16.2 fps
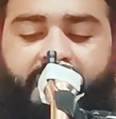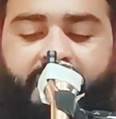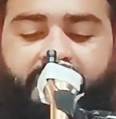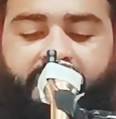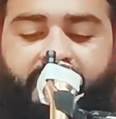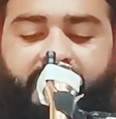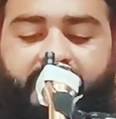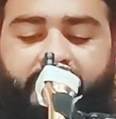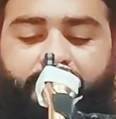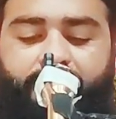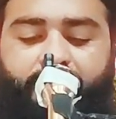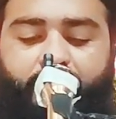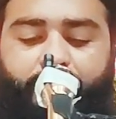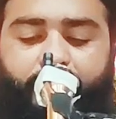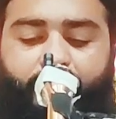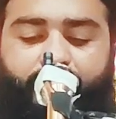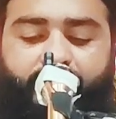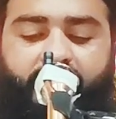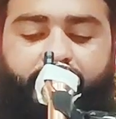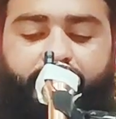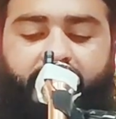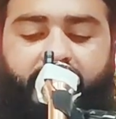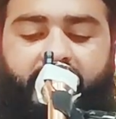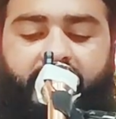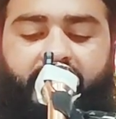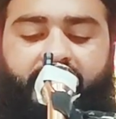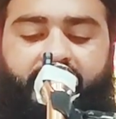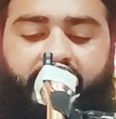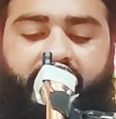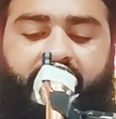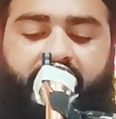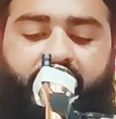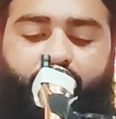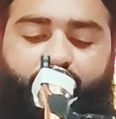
कतलहिम व मौतम अहिया